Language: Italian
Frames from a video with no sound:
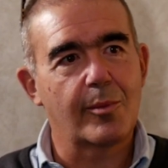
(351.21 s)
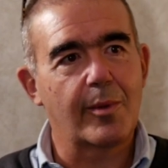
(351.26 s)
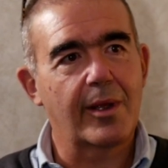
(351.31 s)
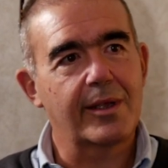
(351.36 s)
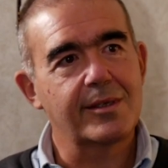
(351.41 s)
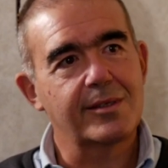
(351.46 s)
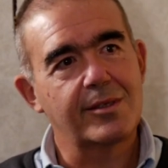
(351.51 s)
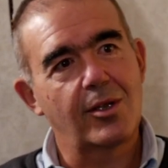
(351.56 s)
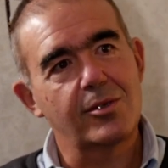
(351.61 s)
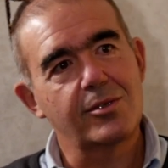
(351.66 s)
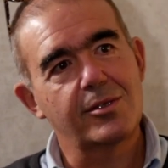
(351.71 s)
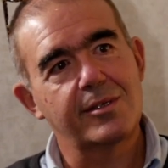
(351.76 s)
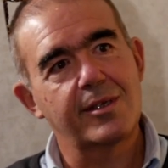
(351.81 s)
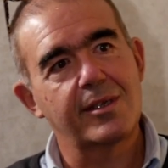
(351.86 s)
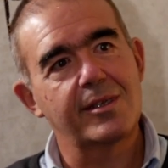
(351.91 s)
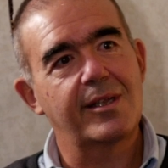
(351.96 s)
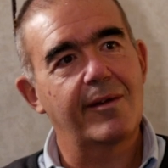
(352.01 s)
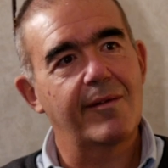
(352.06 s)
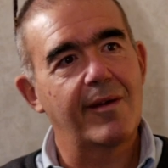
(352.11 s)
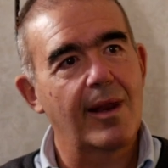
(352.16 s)
perché sennò ah. si
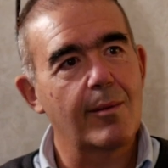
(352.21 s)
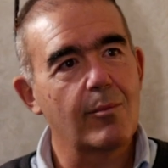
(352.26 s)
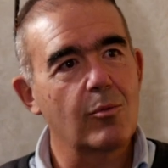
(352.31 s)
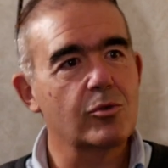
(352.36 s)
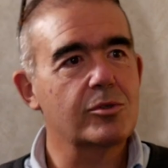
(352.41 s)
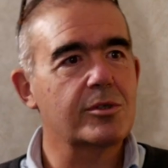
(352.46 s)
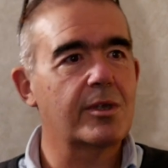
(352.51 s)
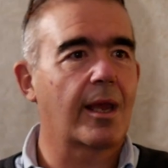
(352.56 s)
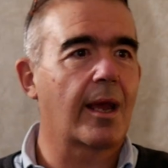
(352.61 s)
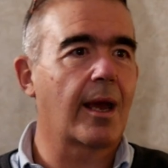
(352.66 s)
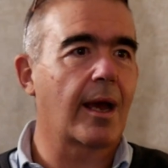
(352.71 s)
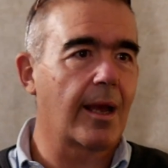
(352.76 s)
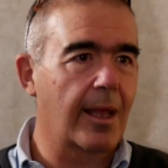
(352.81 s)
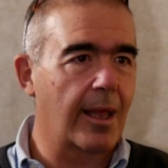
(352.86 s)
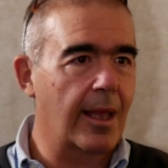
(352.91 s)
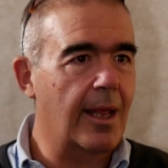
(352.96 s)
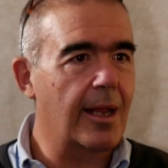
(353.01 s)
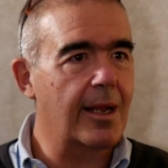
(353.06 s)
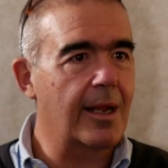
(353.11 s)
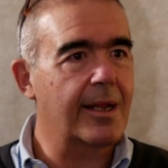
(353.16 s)
sentiva la musica e okay.